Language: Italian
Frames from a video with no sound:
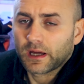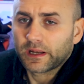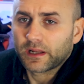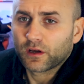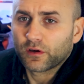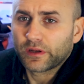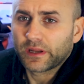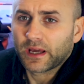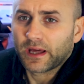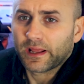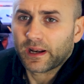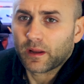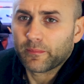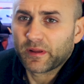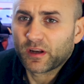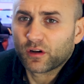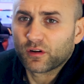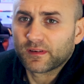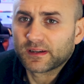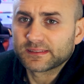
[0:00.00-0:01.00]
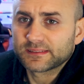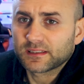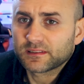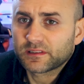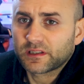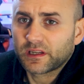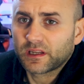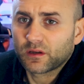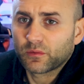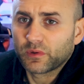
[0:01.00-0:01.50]
87, era meno
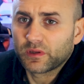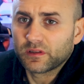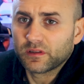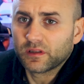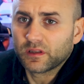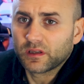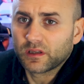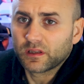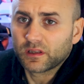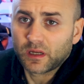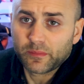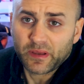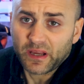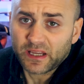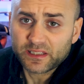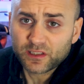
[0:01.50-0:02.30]
93, quindi la mia